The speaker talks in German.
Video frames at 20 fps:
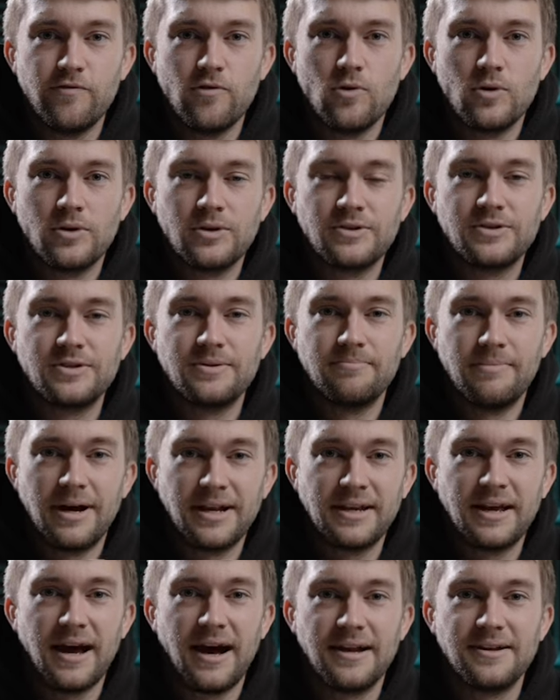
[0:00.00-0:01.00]
und
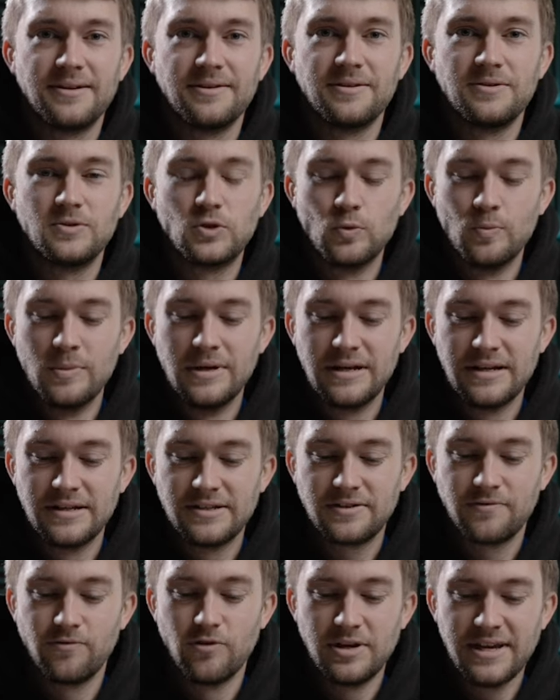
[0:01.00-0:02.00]
man kann
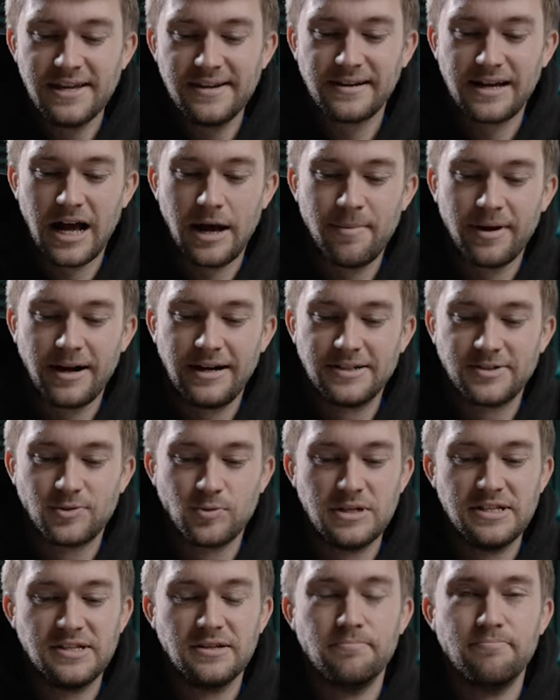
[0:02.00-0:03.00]
zumindest für jede Kamera so
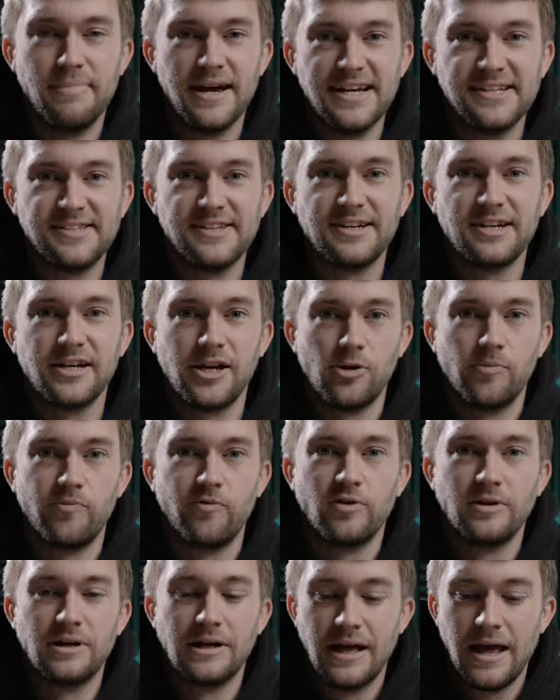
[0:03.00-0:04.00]
diese
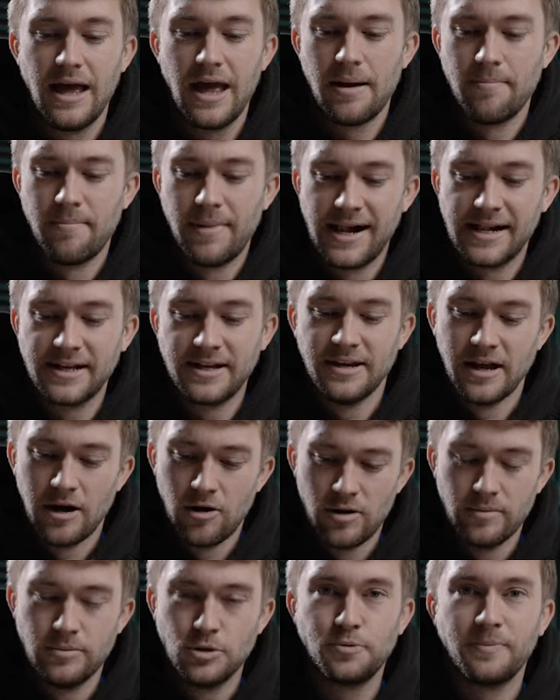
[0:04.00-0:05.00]
Basic-Knöpfe mal
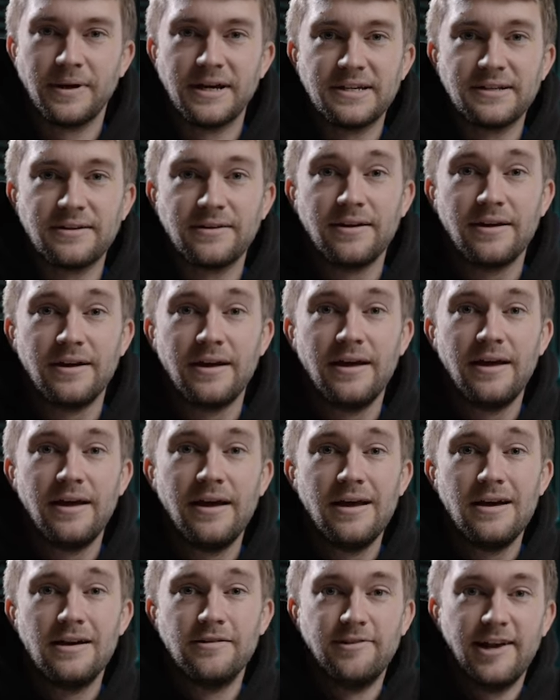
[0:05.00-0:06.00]
genauer besprechen.
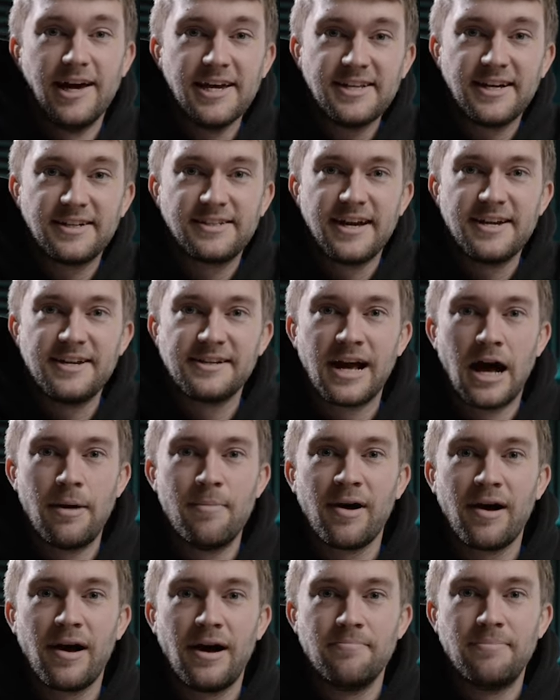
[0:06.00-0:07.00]
Vielleicht hat deine
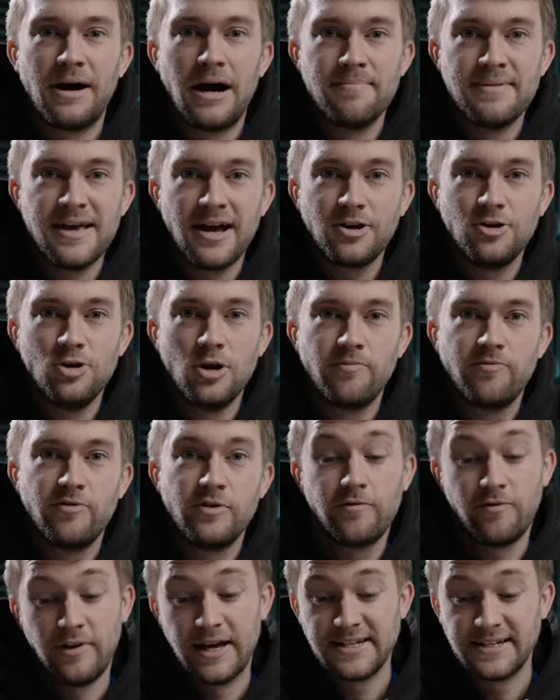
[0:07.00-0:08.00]
Kamera ein paar mehr Knöpfe,
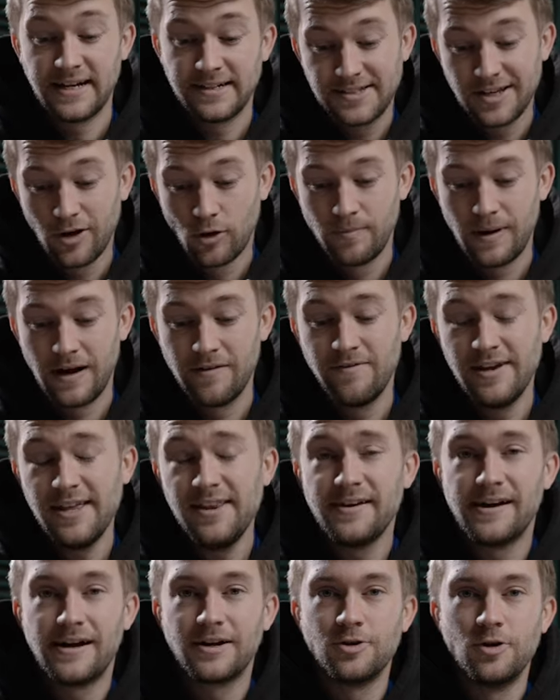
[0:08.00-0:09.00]
vielleicht hat sie auch ein paar
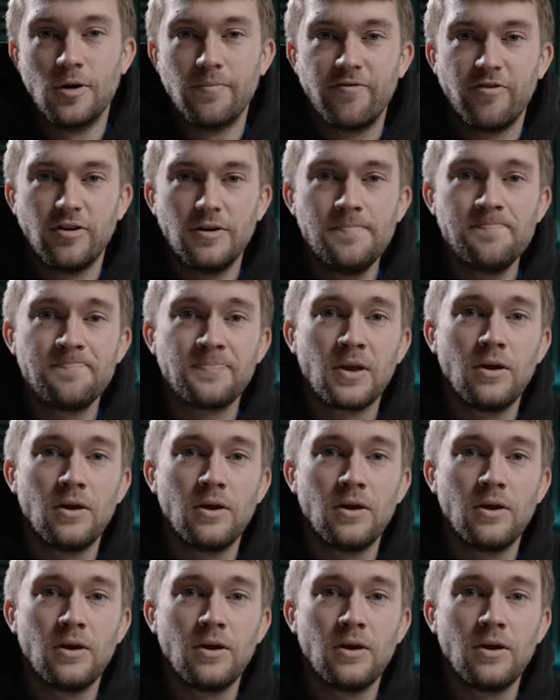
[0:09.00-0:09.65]
weniger Knöpfe